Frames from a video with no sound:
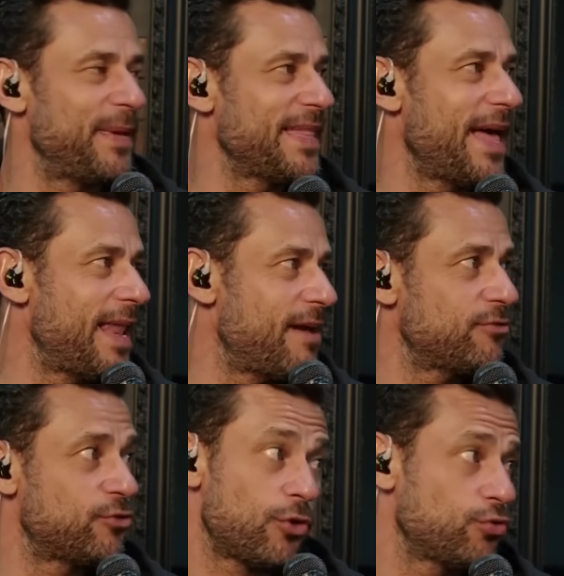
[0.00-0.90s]

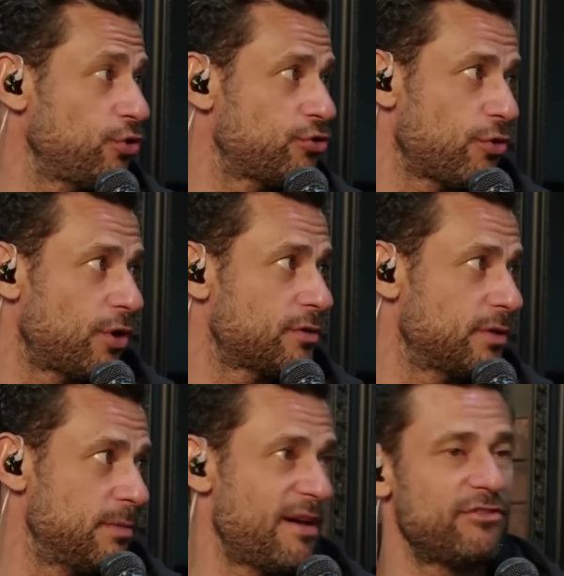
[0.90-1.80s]
pedalava, só com dois toques,
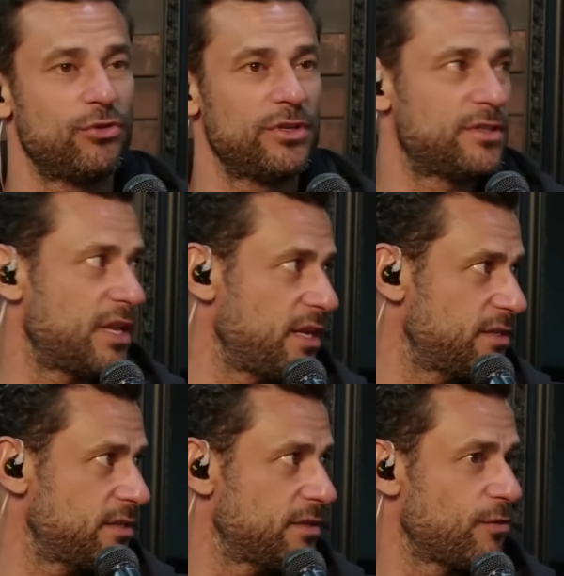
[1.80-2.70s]
driblava dois,
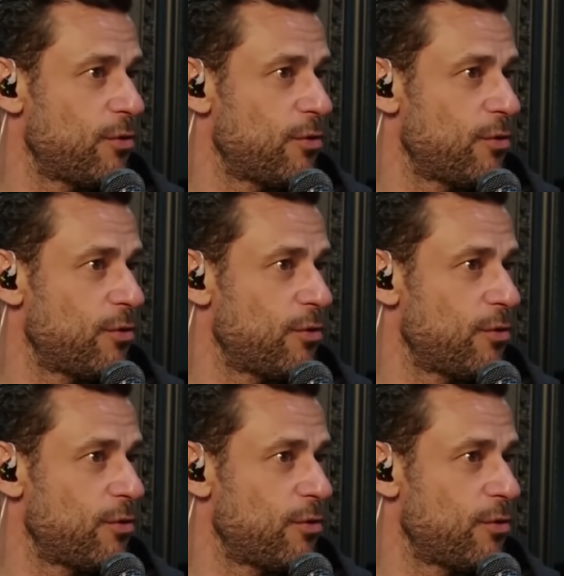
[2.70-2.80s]
três.